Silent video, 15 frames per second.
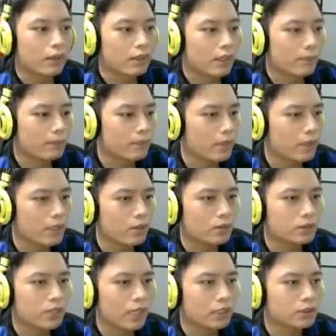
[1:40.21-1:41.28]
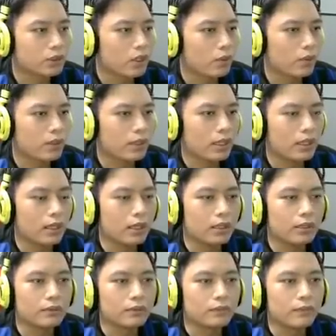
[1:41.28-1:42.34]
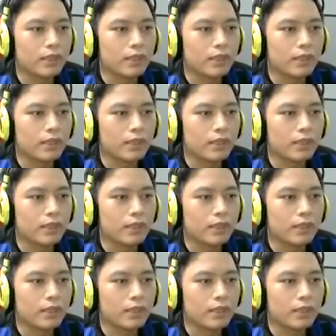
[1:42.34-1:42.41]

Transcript: và double kill dành cho Winlander